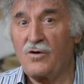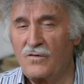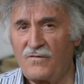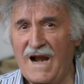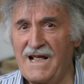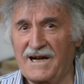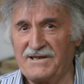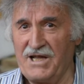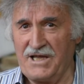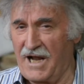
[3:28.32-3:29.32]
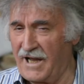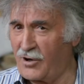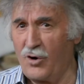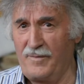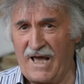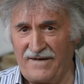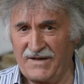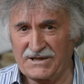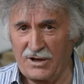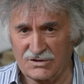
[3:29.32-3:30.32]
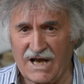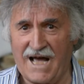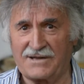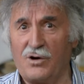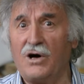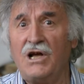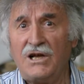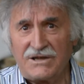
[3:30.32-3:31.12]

con quale ardire e come avete osato